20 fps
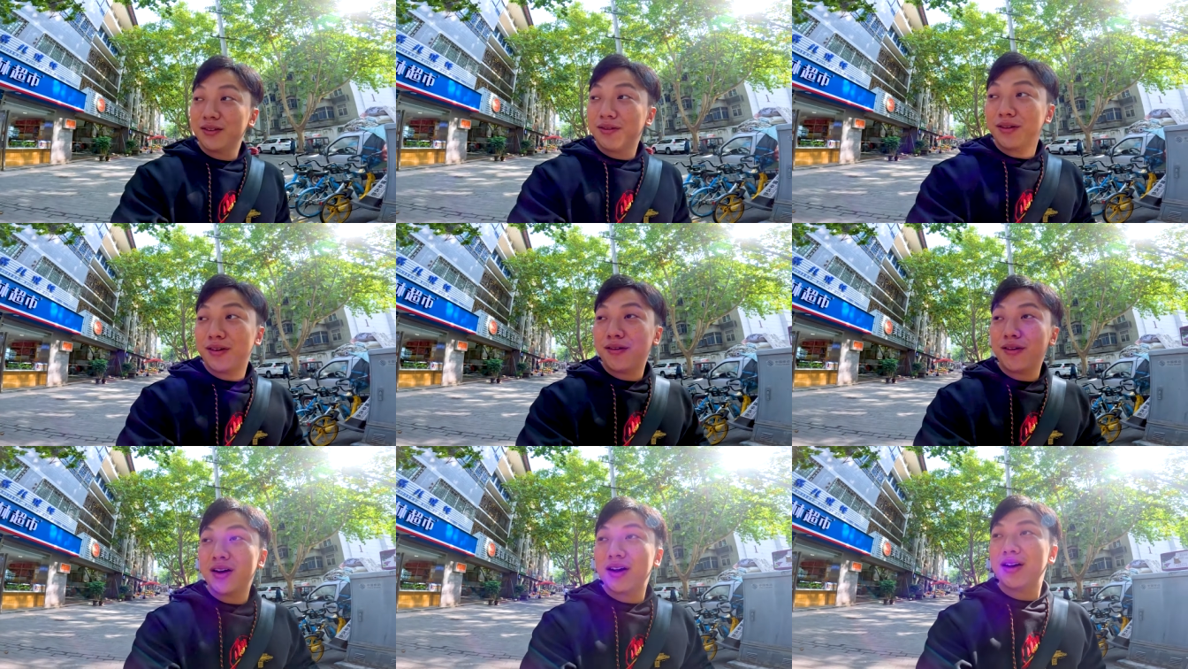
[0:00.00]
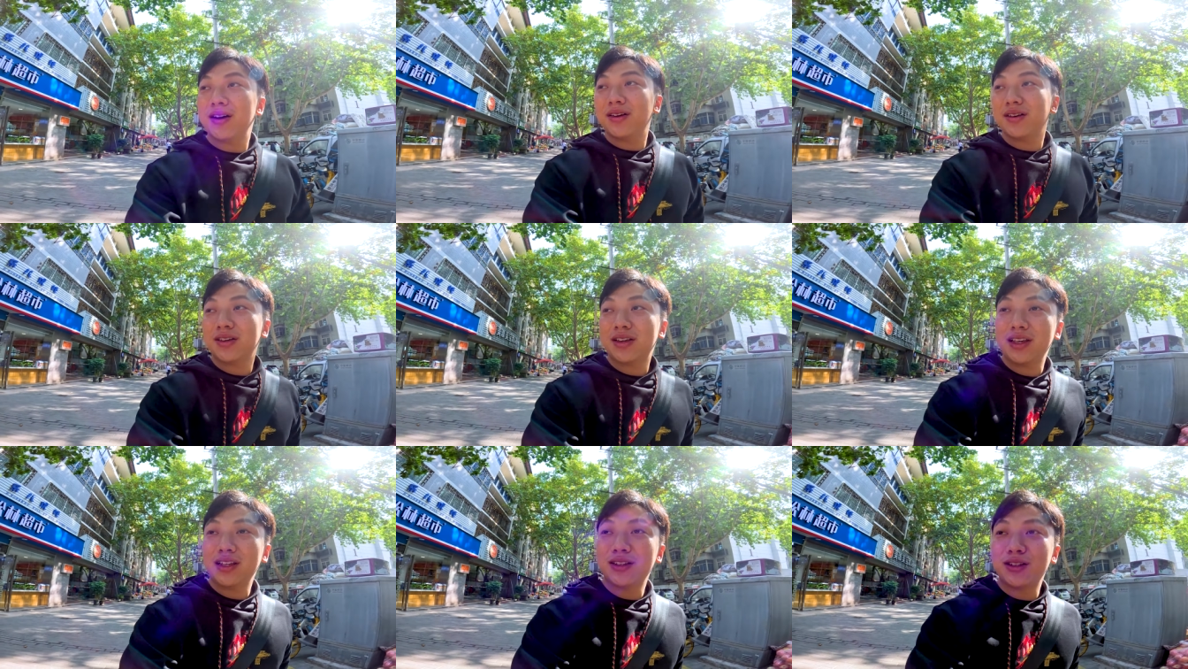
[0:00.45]
เพราะว่า
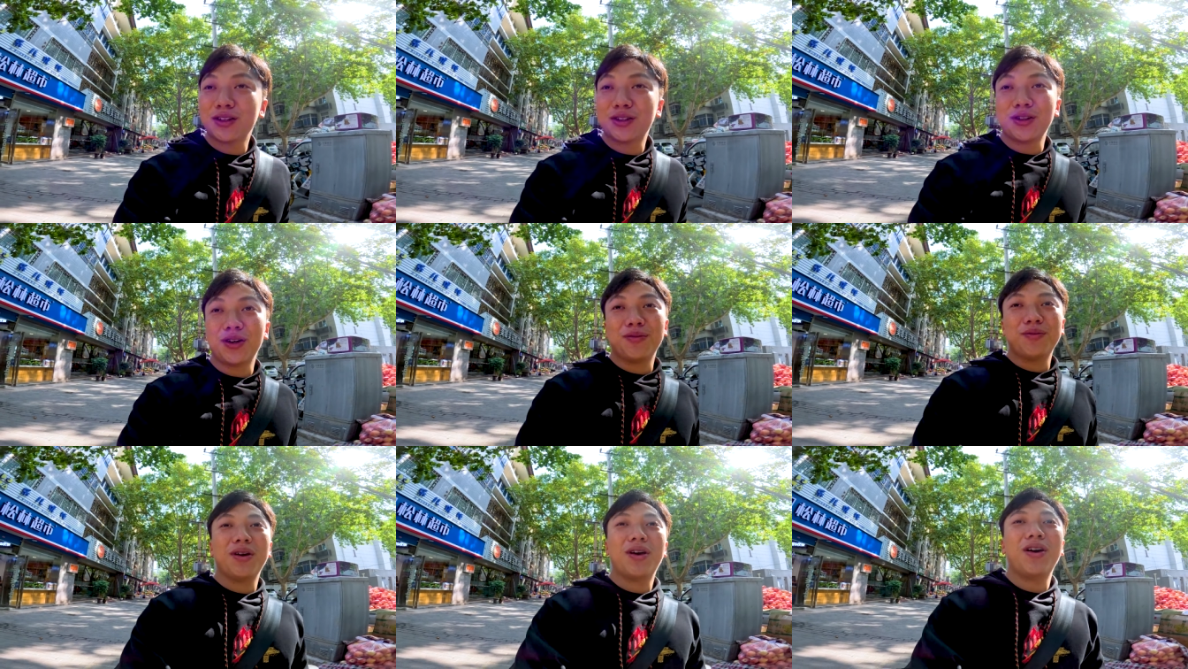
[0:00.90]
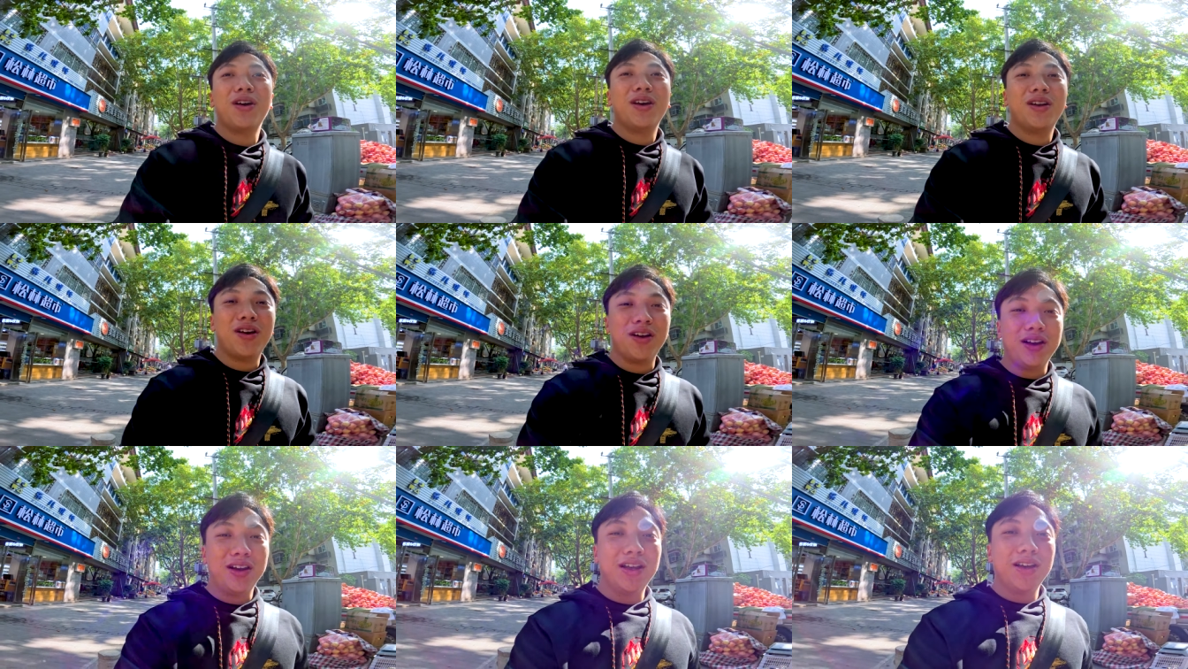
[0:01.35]
กินสดๆไม่ค่อย
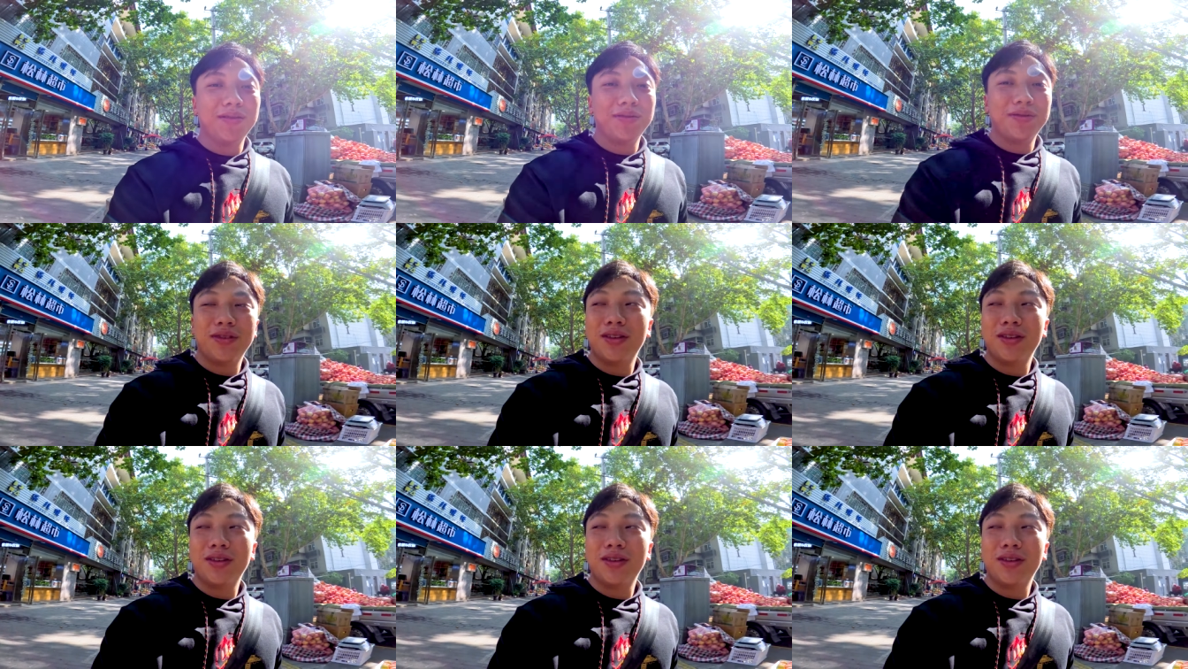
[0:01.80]
อร่อยนะ